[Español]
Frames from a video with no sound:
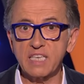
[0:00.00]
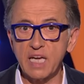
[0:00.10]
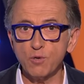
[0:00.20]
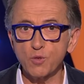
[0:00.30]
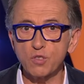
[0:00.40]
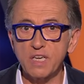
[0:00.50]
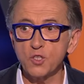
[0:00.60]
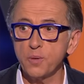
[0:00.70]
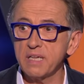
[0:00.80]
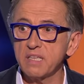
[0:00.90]
Seguimos
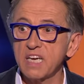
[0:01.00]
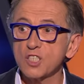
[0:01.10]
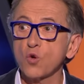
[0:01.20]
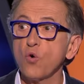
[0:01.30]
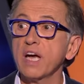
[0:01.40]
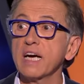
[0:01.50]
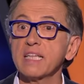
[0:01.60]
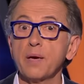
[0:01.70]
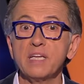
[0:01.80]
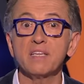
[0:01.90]
buscando bandas.
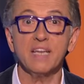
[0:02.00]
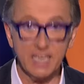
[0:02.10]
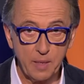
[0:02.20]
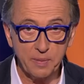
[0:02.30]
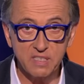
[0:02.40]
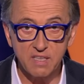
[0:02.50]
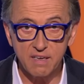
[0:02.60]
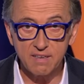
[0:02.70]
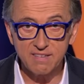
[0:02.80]
Juega David y llega a la pista.